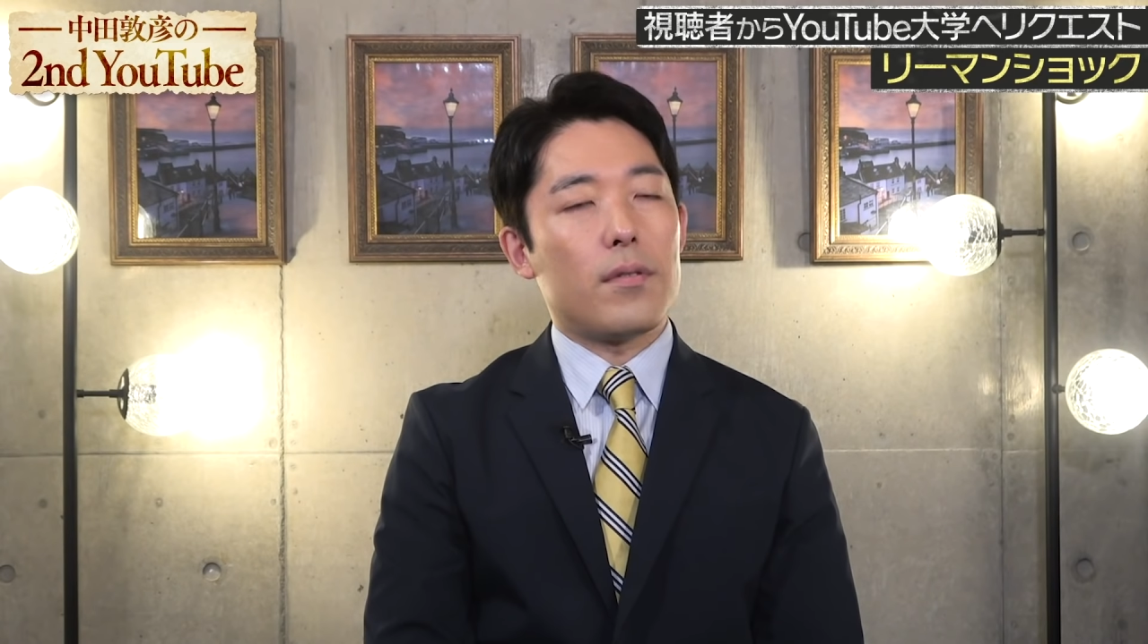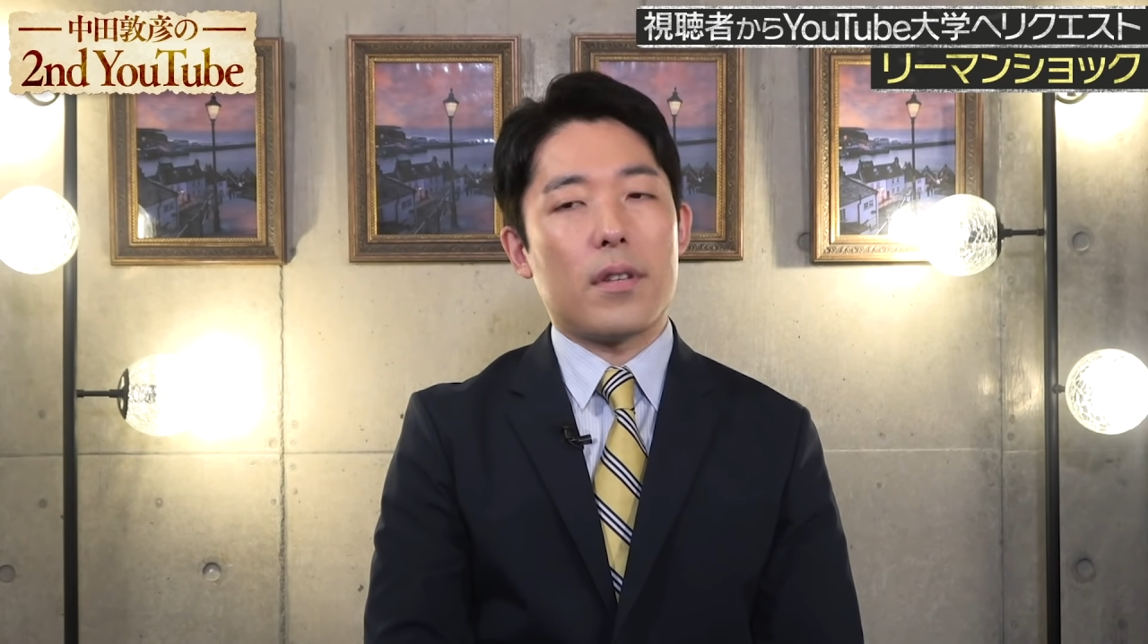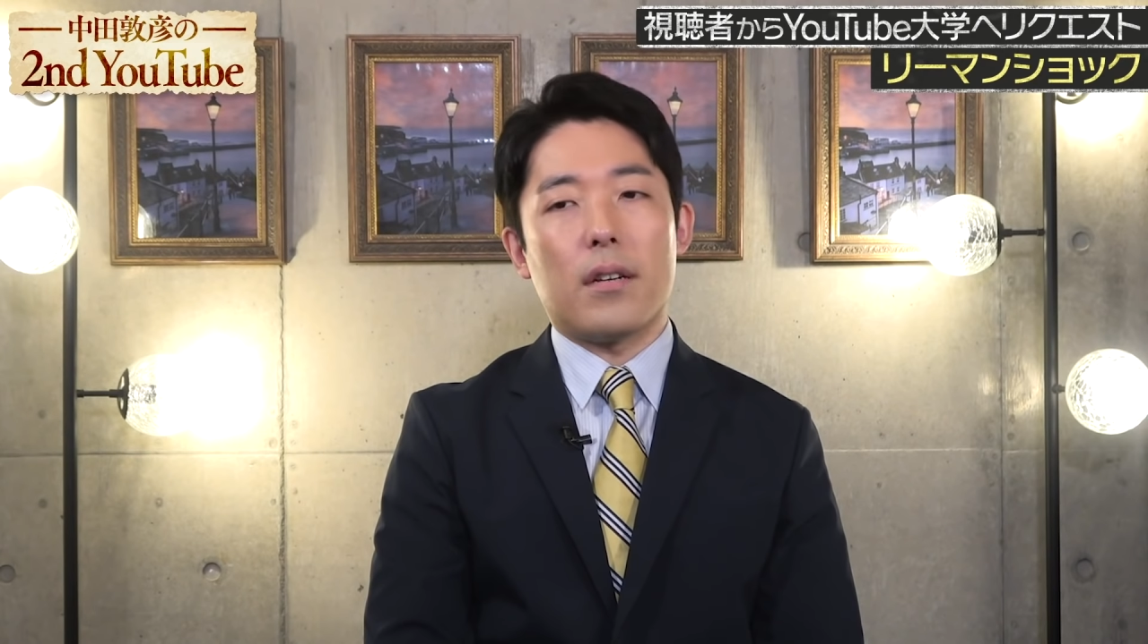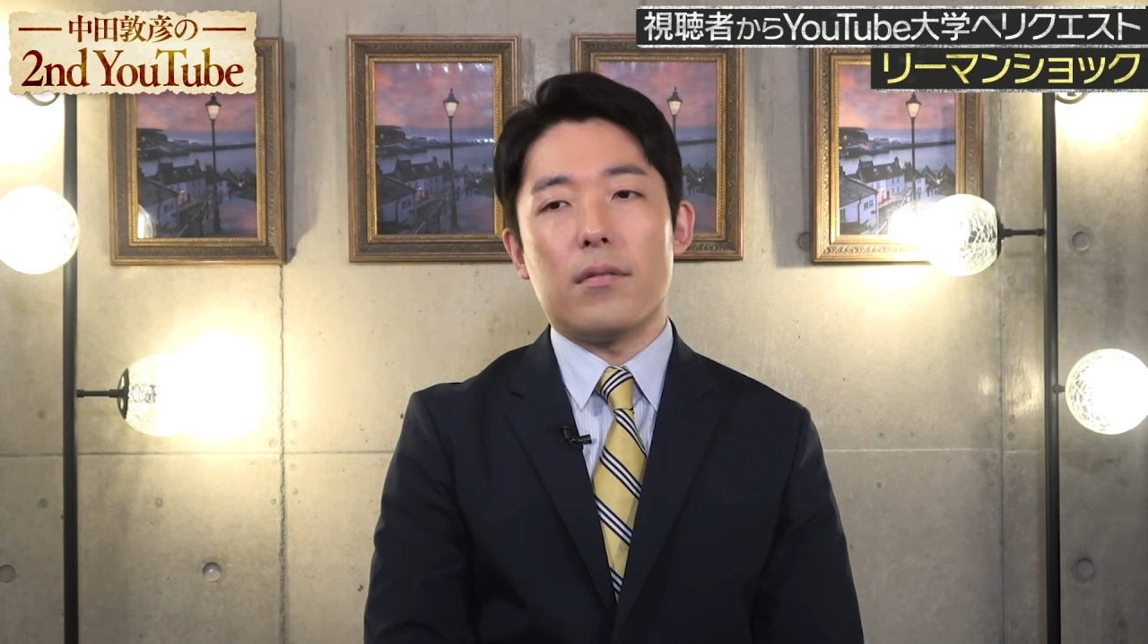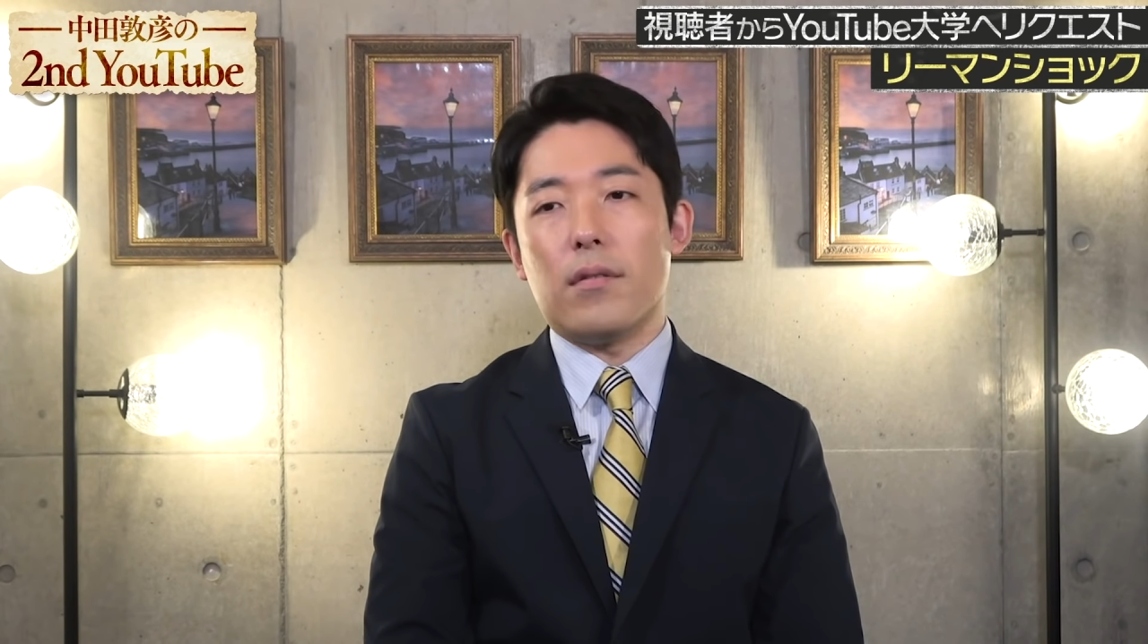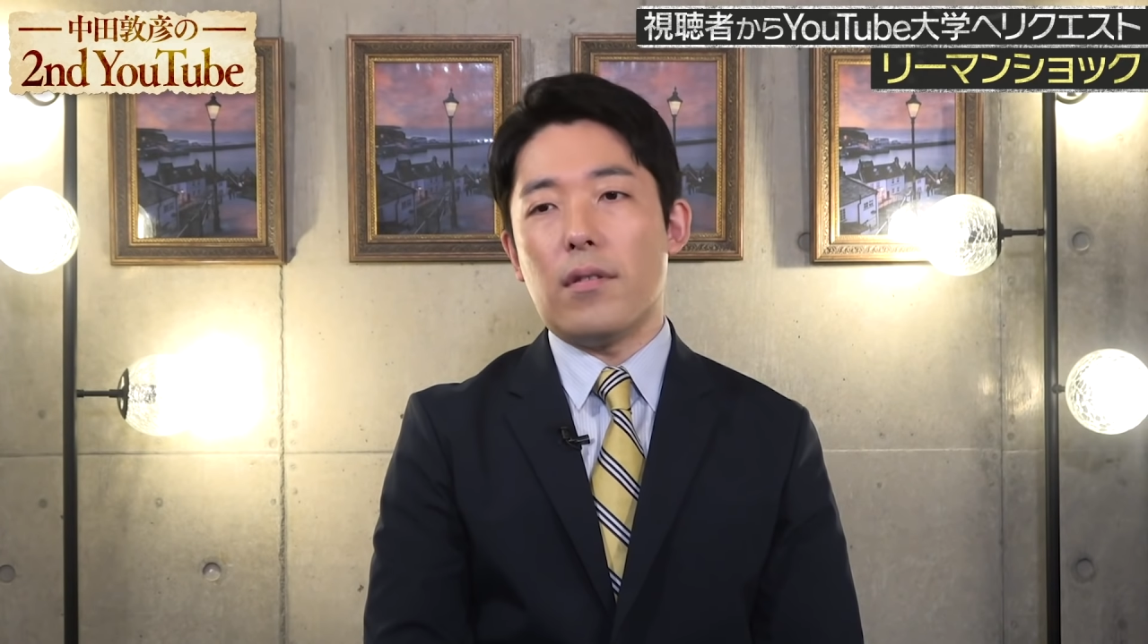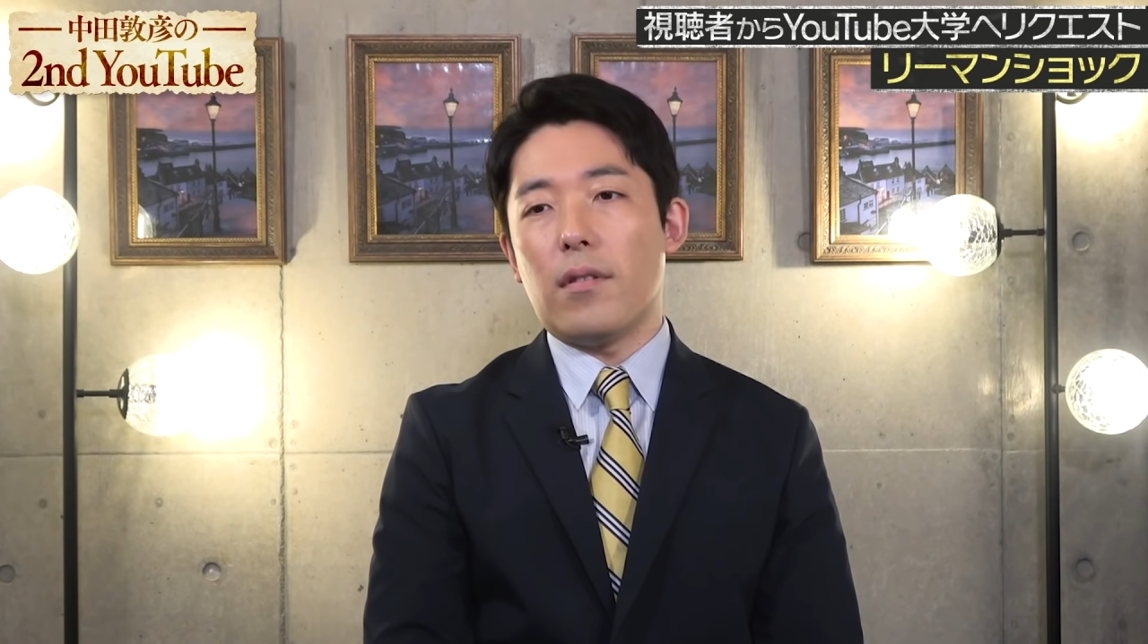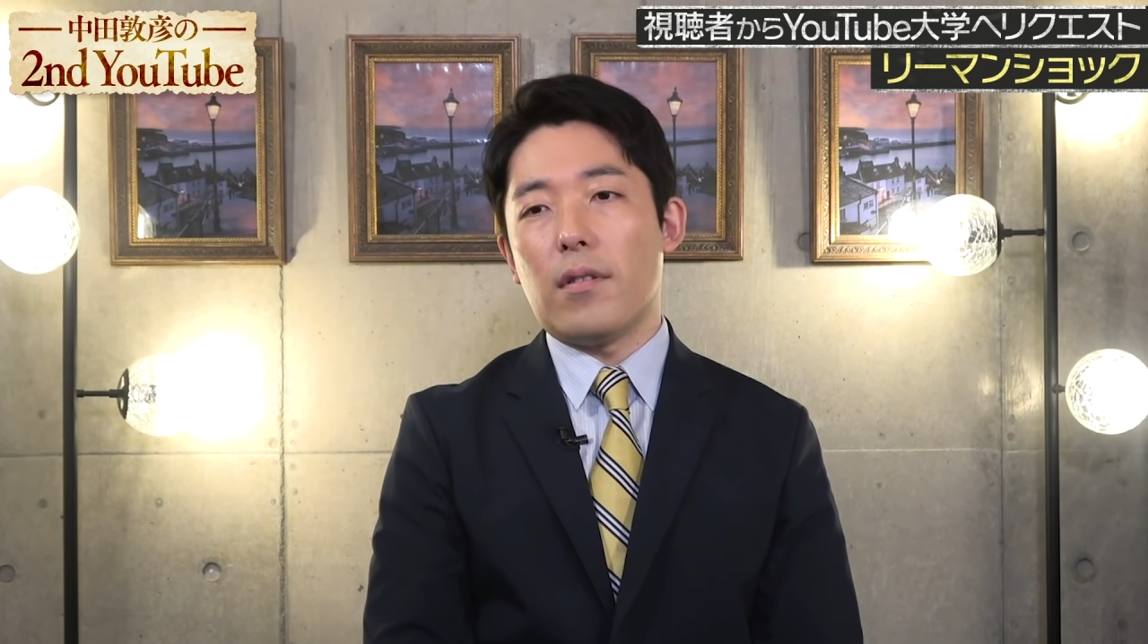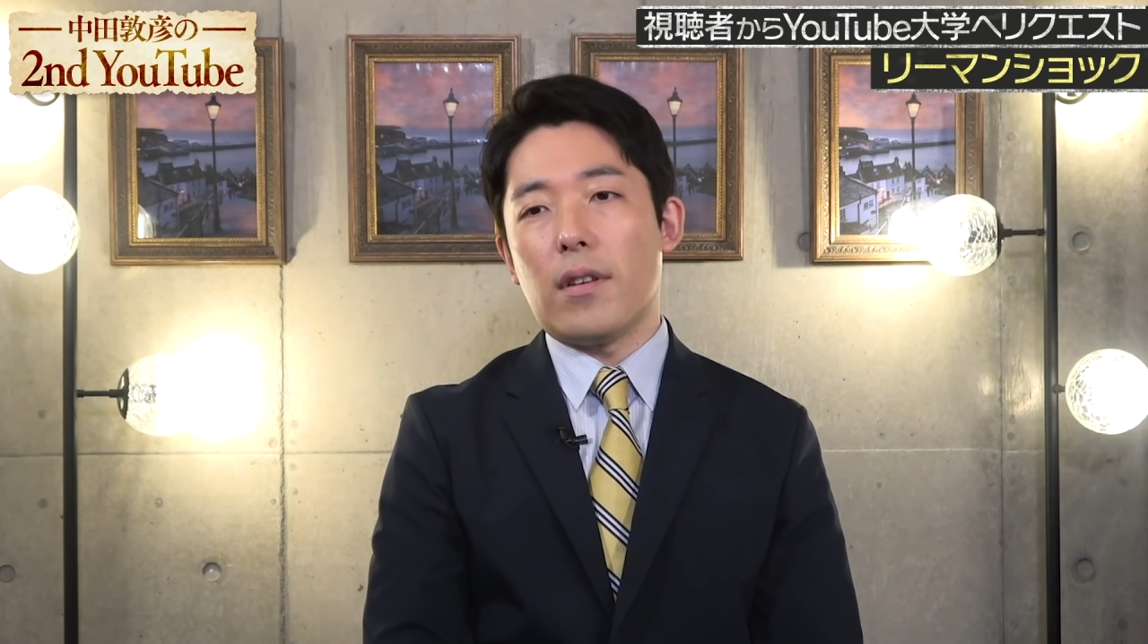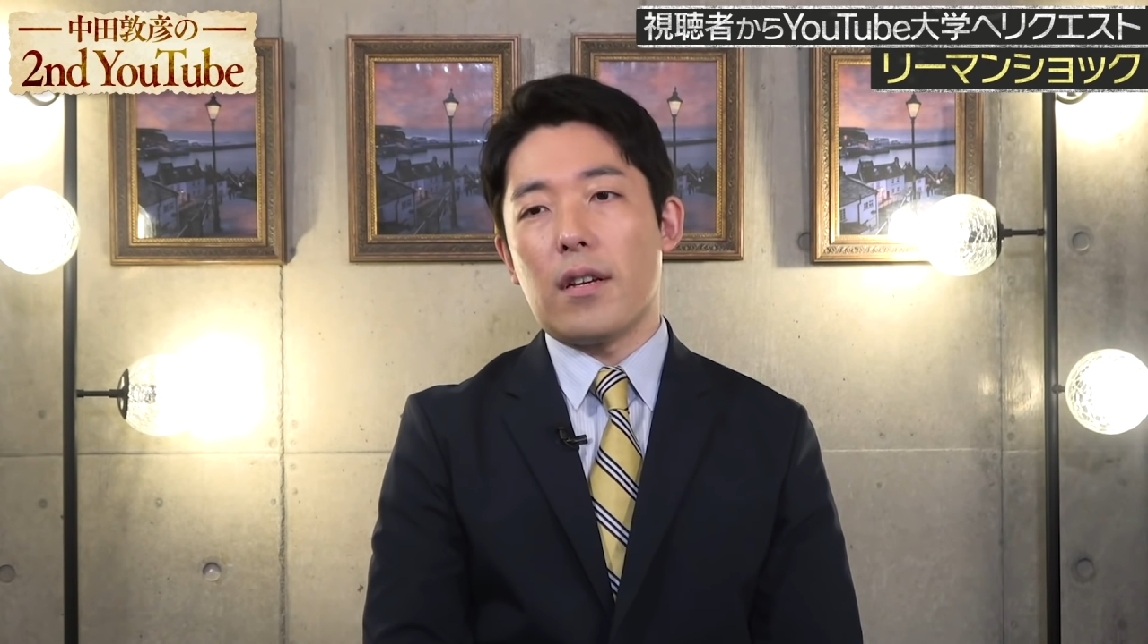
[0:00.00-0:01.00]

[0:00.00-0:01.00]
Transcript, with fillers: 産を